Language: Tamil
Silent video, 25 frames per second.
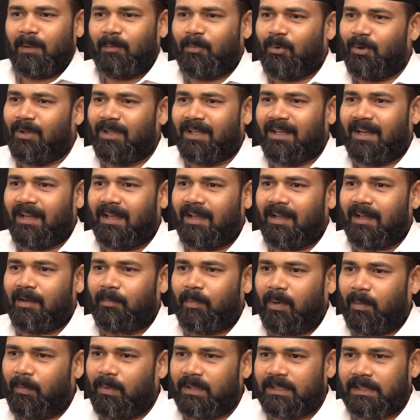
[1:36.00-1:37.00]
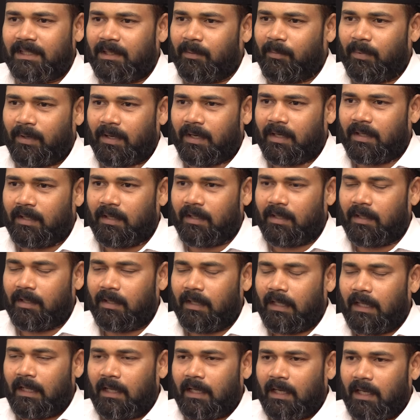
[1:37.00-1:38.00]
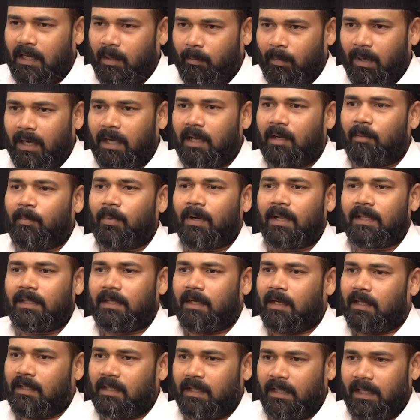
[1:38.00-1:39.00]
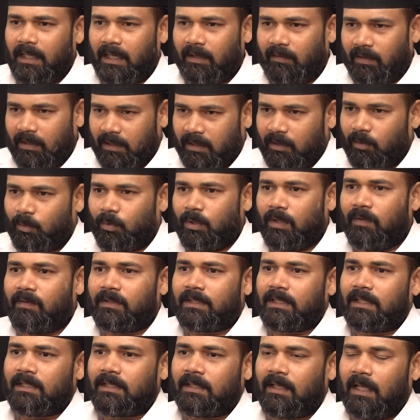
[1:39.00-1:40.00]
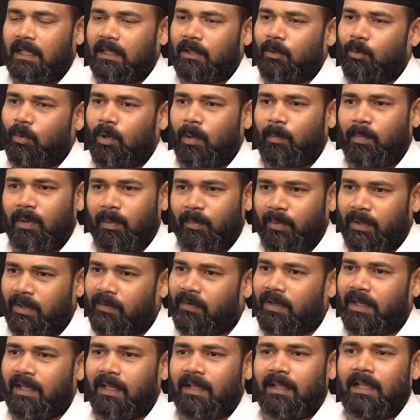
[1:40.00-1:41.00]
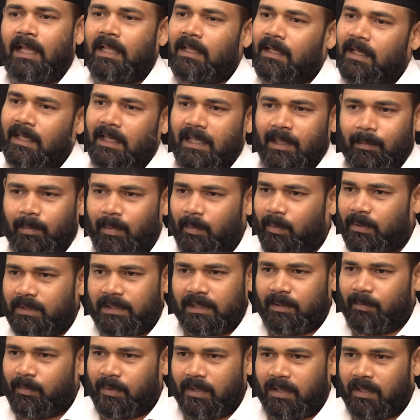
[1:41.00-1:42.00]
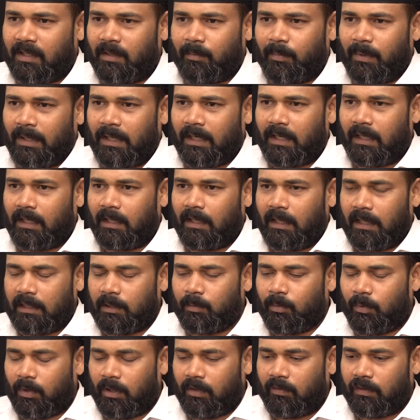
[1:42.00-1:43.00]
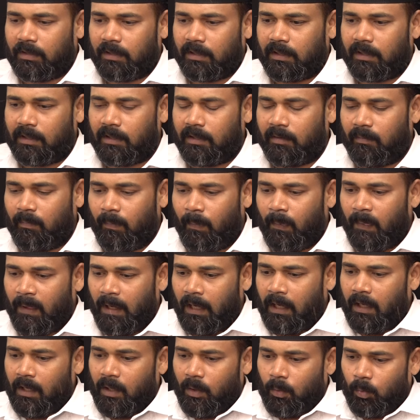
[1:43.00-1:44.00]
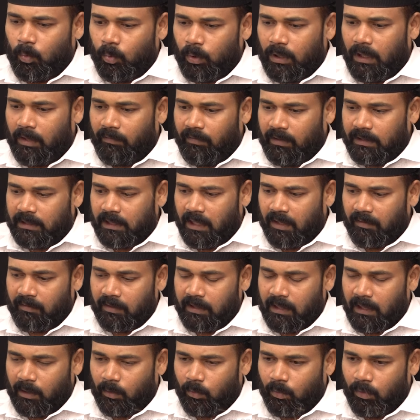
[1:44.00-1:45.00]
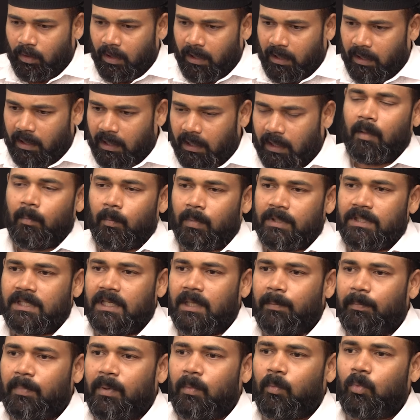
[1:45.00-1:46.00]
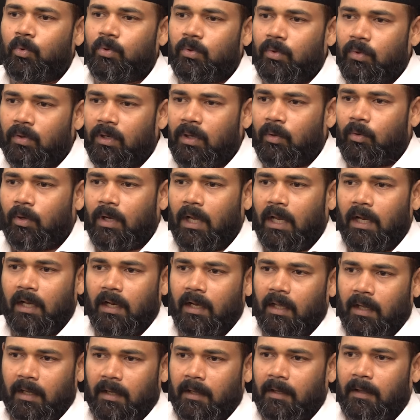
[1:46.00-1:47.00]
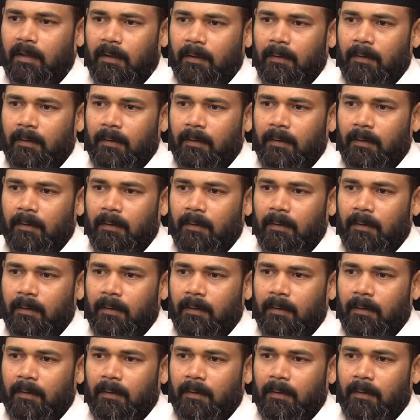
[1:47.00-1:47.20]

புரியுதுங்களா பப்ளிசிட்டி பண்ணுறது ஏன்னா மக்கள் பணத்தை எடுத்து நீங்கள் வந்து உதவி செஞ்சுட்டு அதுக்கு உங்கள் அப்பா பேர் வைக்கிறது அதுக்கு நீங்கள் பப்ளிசிட்டி பண்ணுறதுன்னு பண்ணுறீங்களா அதுபோல் வந்து உதவி செய்வதை கூட இன்றைக்கு இப்போ ஜிபி முத்துன்ற ஒரு ஆளெல்லாம்